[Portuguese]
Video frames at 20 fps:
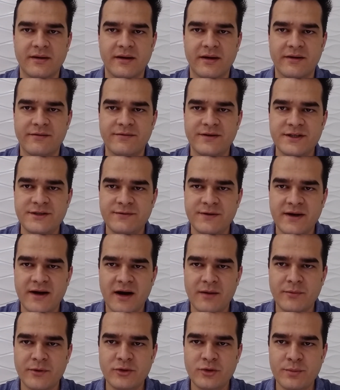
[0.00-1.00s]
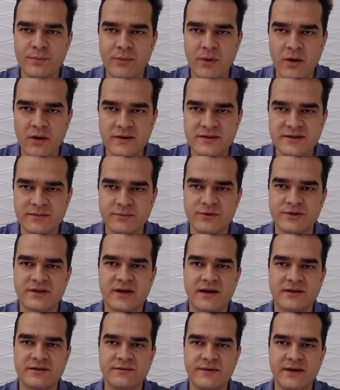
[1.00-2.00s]
Evite ficar muito próximos
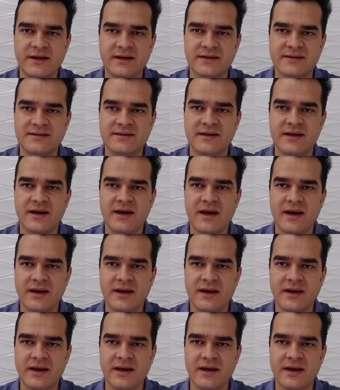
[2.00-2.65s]
nas filas